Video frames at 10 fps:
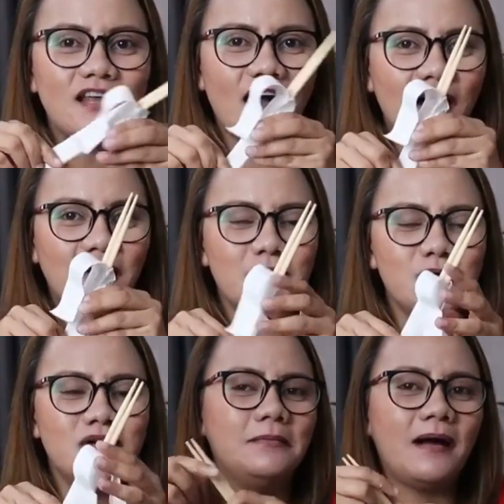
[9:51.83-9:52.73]

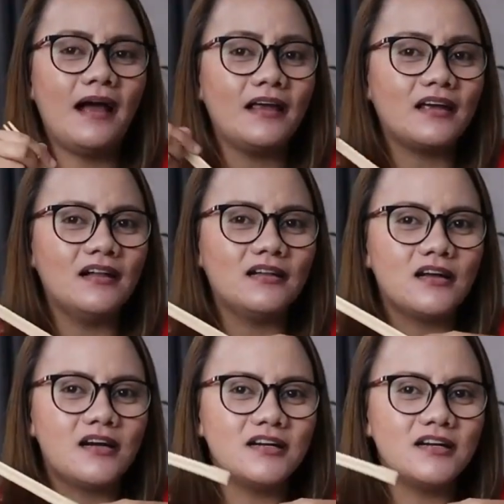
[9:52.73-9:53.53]
daw ni Michael